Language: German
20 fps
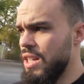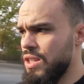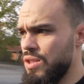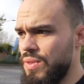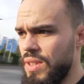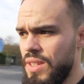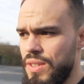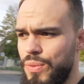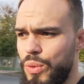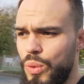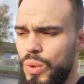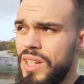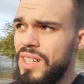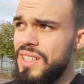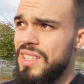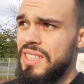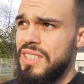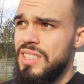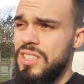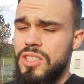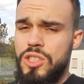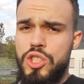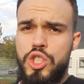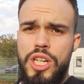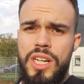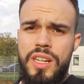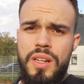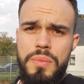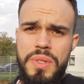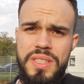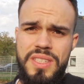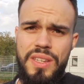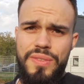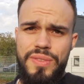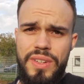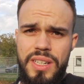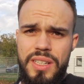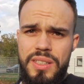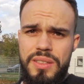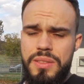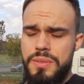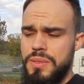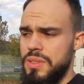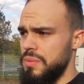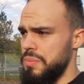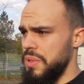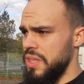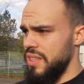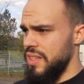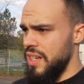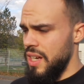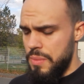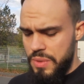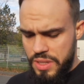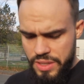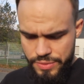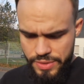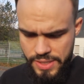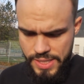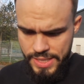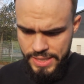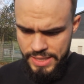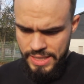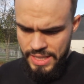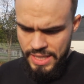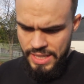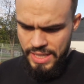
so wie das vorher äh, standardmäßig war äh, bei den AMG-Felgen.